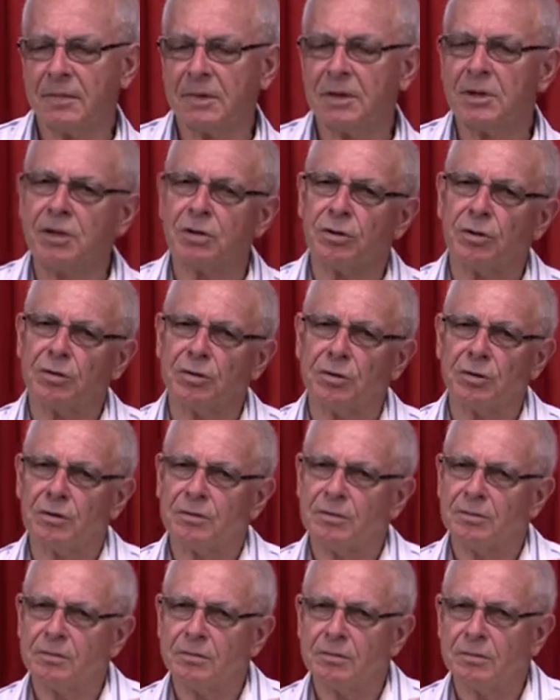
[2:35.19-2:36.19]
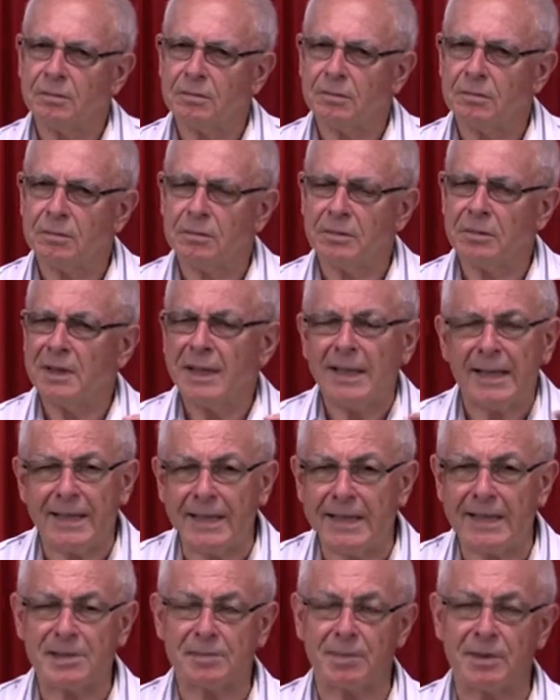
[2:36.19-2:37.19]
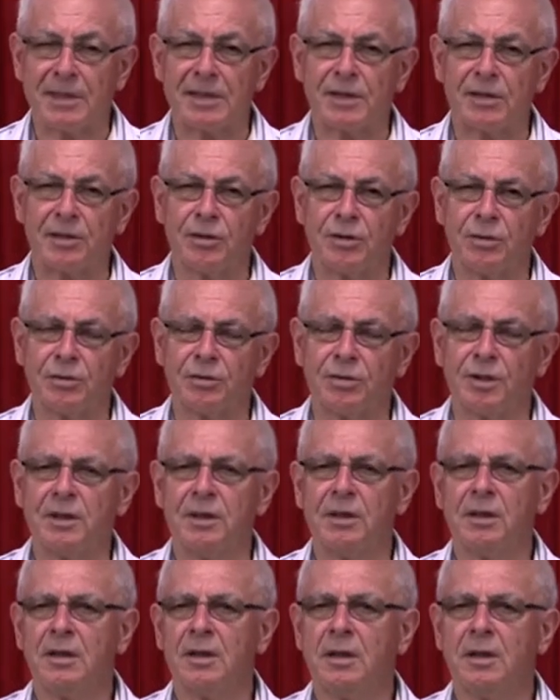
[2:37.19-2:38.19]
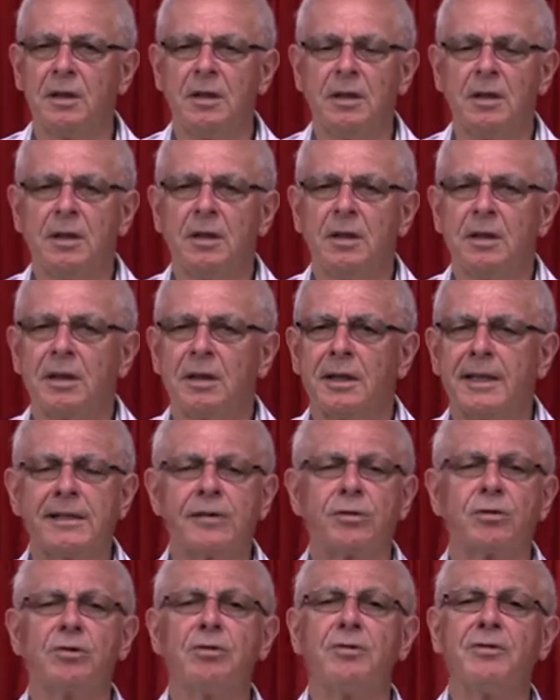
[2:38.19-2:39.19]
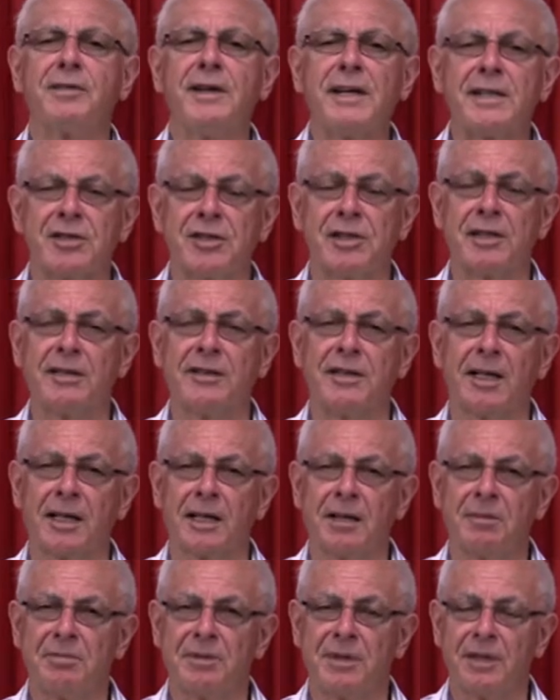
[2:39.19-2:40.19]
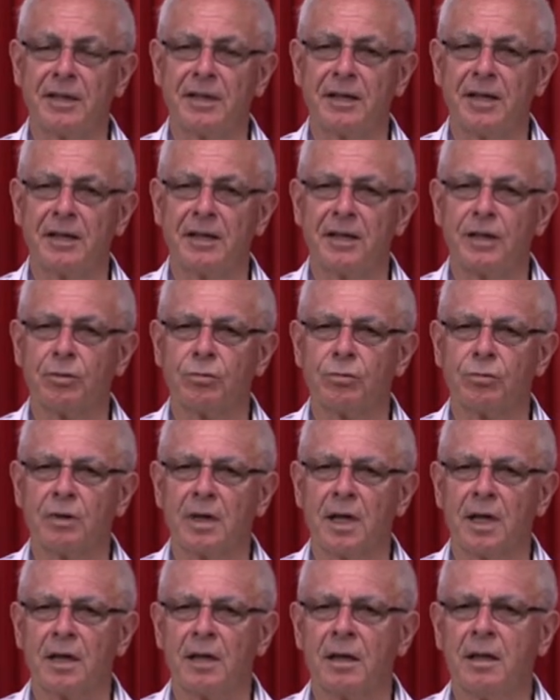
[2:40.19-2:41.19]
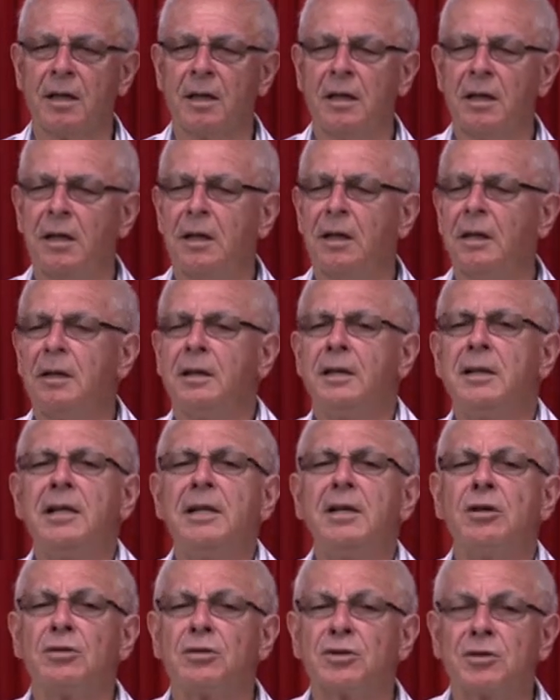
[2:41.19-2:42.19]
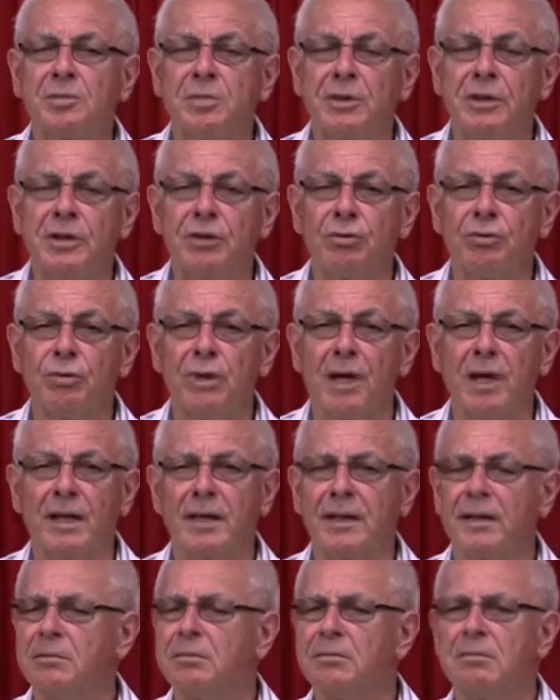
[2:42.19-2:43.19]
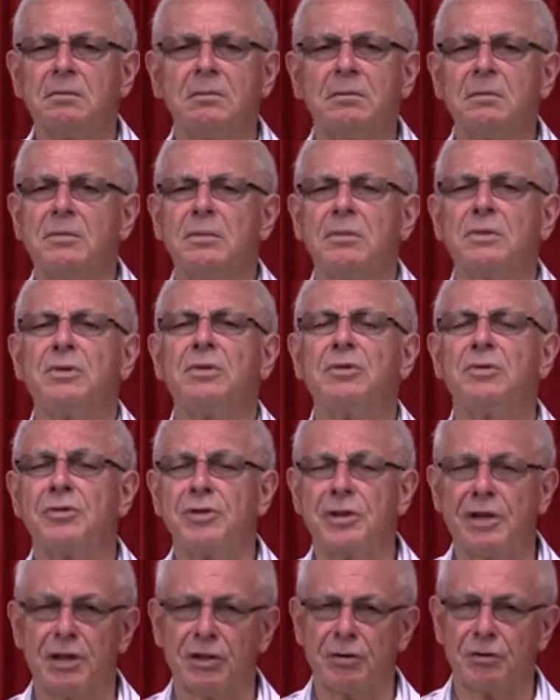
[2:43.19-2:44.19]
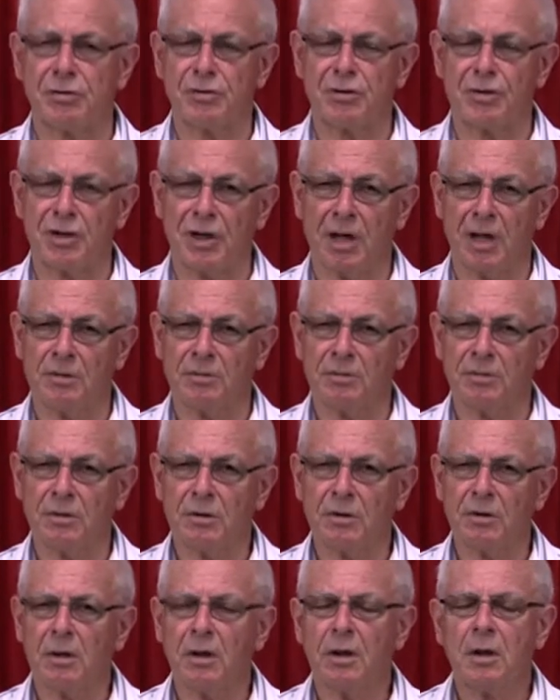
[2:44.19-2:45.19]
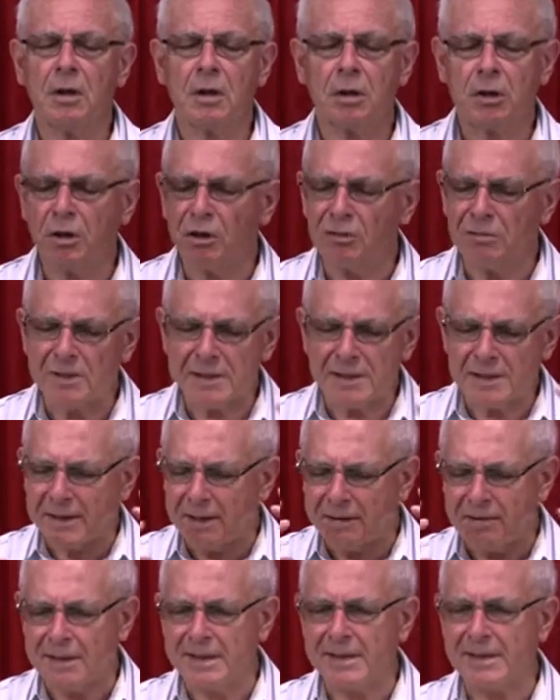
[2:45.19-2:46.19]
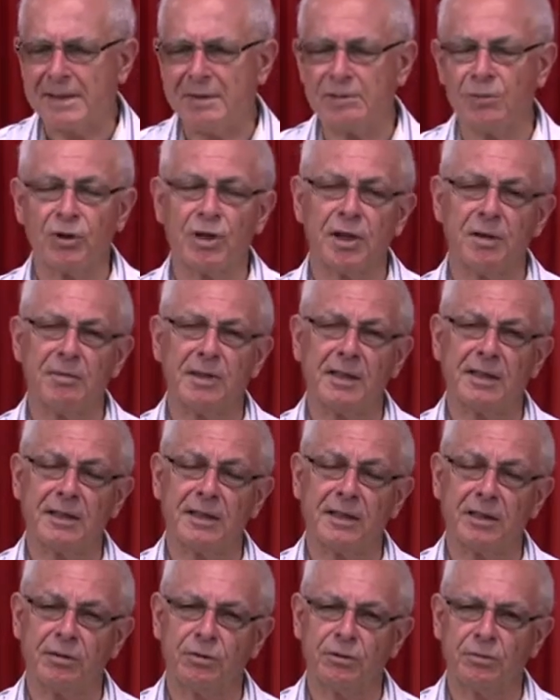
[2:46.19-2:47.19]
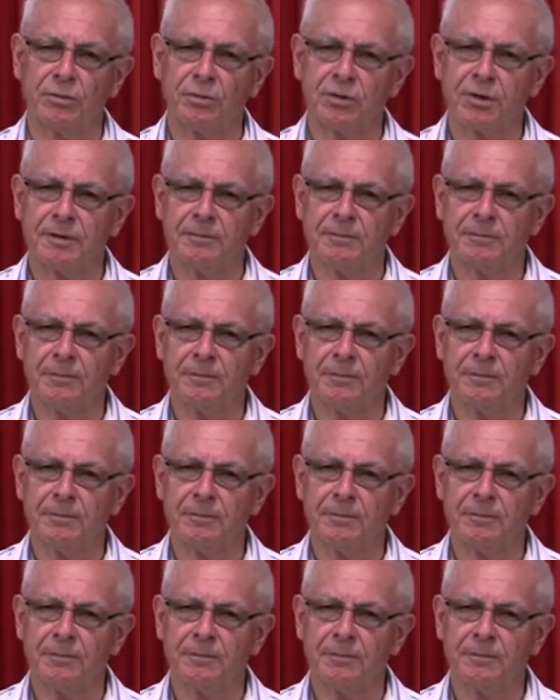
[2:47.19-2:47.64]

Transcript: Ci sono delle espressioni che sono facili da capire nel naturale. Nello spirituale non ci riusciamo, come se avessimo la mente chiusa.